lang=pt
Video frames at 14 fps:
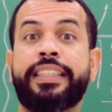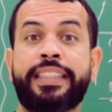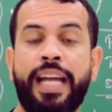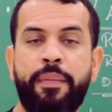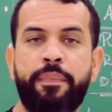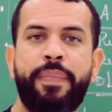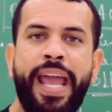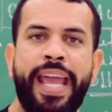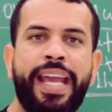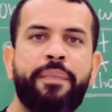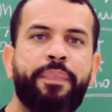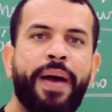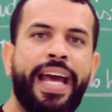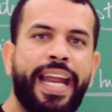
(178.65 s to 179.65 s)
também
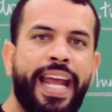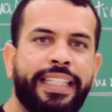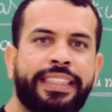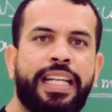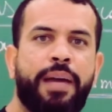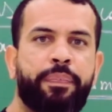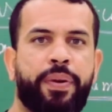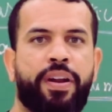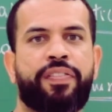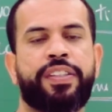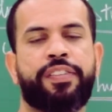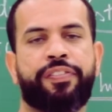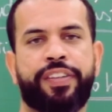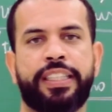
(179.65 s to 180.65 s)
aparece na
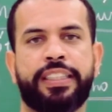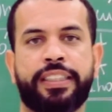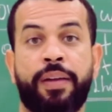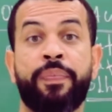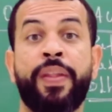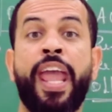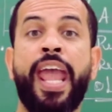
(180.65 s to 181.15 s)
prova de física.